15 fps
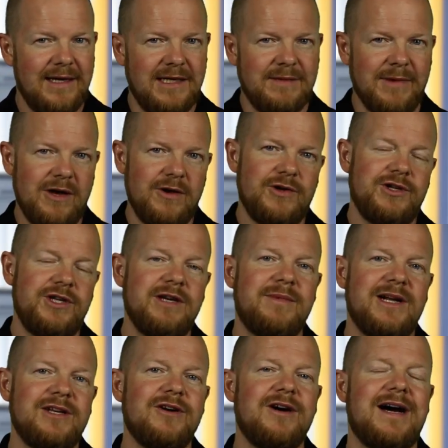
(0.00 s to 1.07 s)
Ich mache euch hier
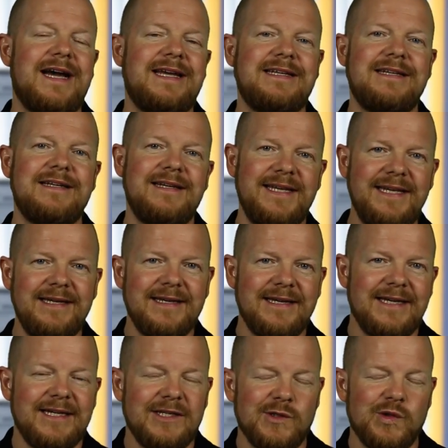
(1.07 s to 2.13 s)
mal noch einen Link
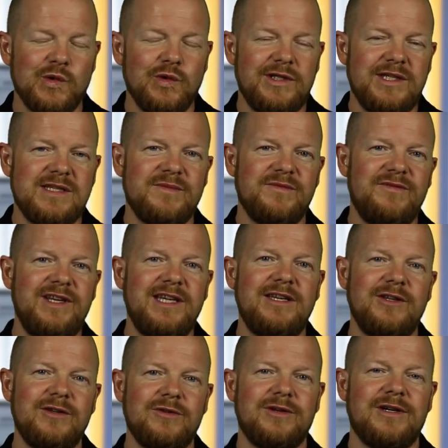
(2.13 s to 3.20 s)
zu diesem
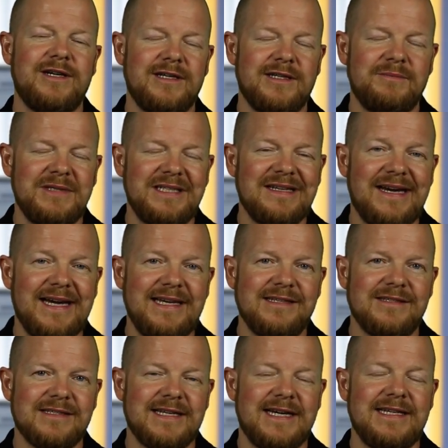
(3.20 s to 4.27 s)
Video äh, mit
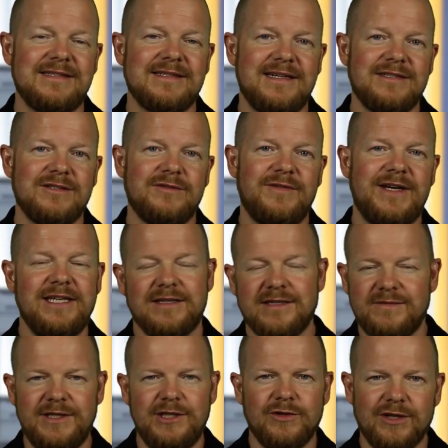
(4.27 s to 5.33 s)
rein. Das heißt also, wenn ihr
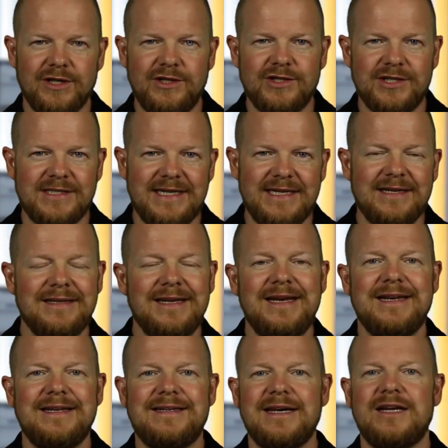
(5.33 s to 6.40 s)
das Video noch nicht gesehen habt,
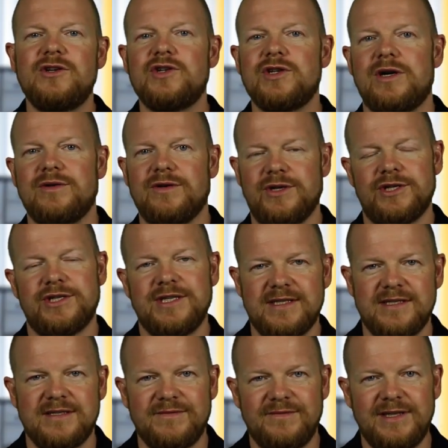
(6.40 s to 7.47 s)
dann schaut euch
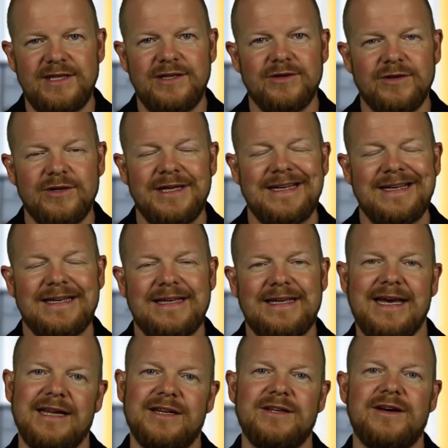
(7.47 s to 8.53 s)
dieses Video
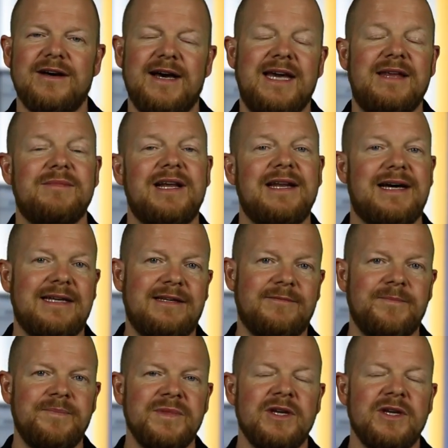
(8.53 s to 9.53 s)
gern noch einmal an.